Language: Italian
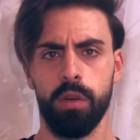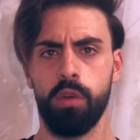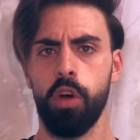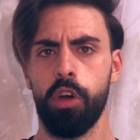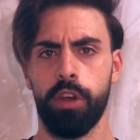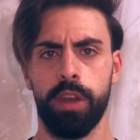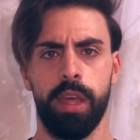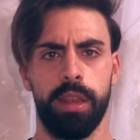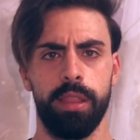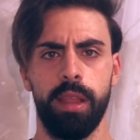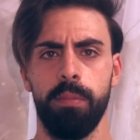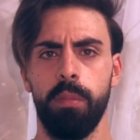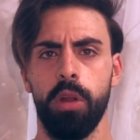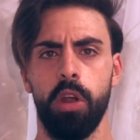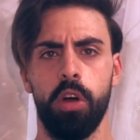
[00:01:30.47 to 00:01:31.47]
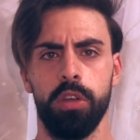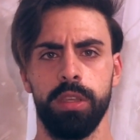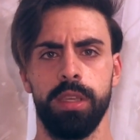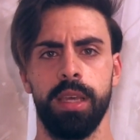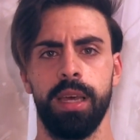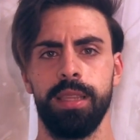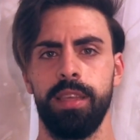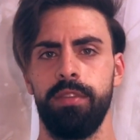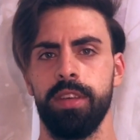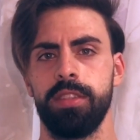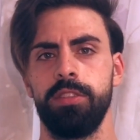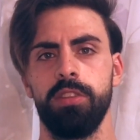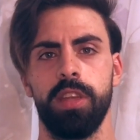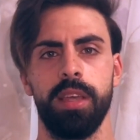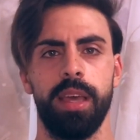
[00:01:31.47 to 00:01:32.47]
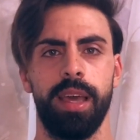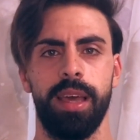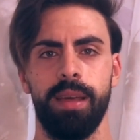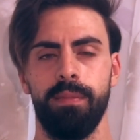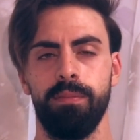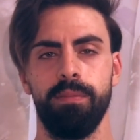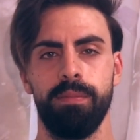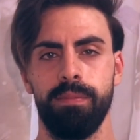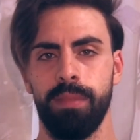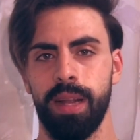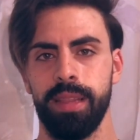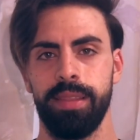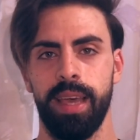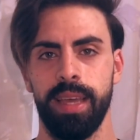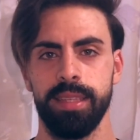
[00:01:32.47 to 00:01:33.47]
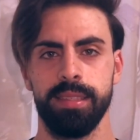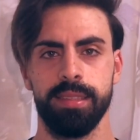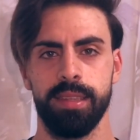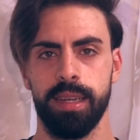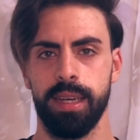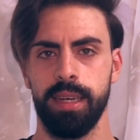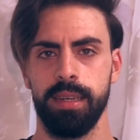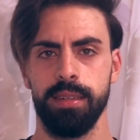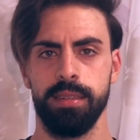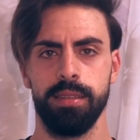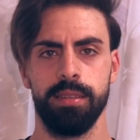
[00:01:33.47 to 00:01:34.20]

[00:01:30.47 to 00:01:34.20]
corner del Bologna deviazione maldestra